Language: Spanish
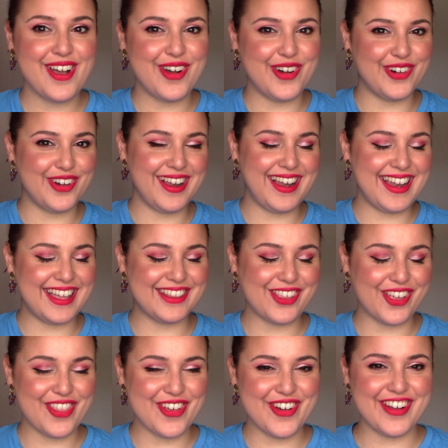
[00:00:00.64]
Hola a
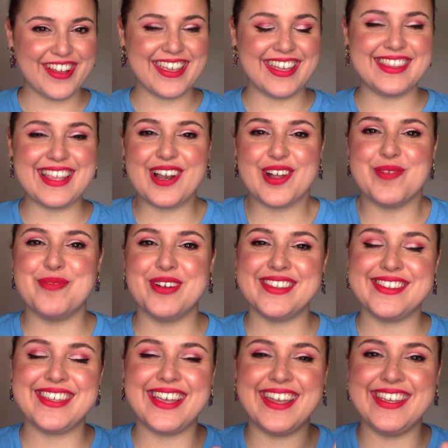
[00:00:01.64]
todos, ¿qué tal? ¿Cómo
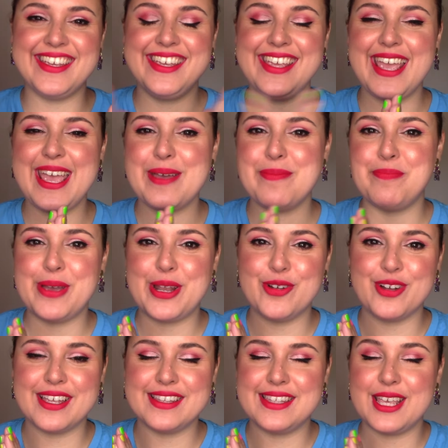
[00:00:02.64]
estáis?
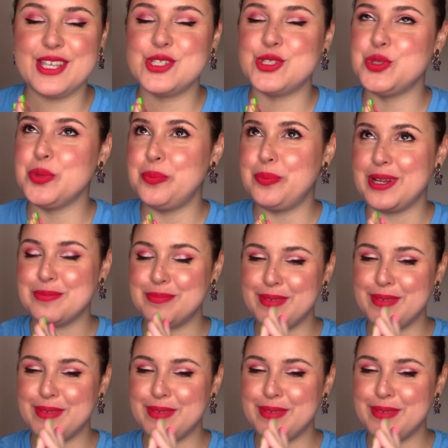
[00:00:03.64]
Espero que estéis súper